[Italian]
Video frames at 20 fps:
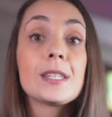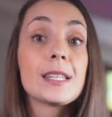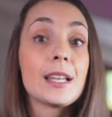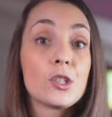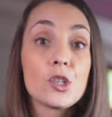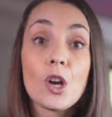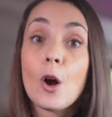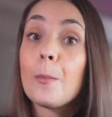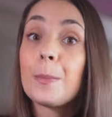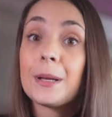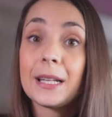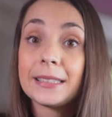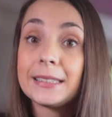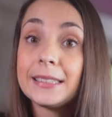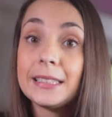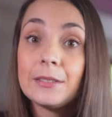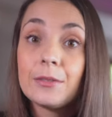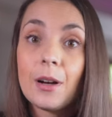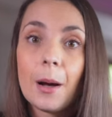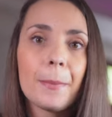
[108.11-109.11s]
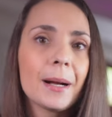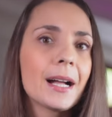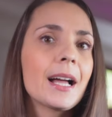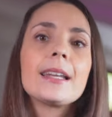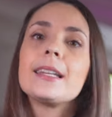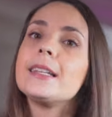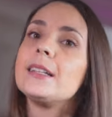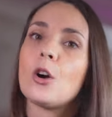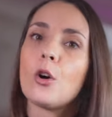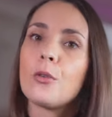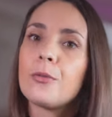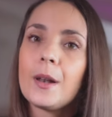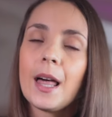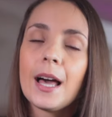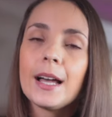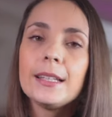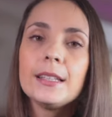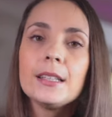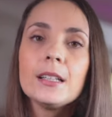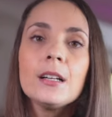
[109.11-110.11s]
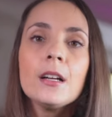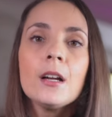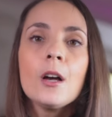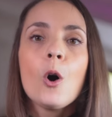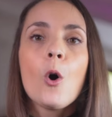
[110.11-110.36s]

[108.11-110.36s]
sei già operativa, magari offline,